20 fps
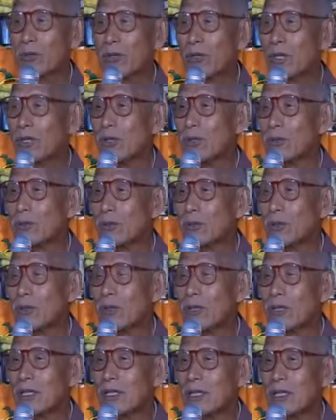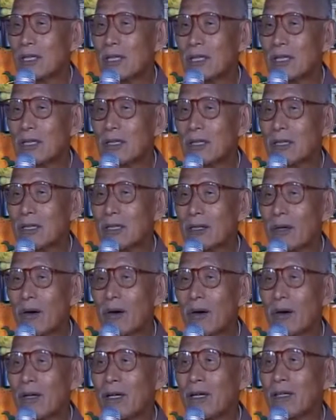的水族，
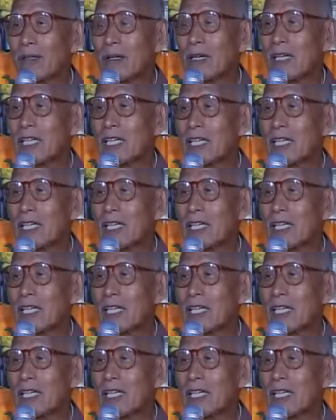统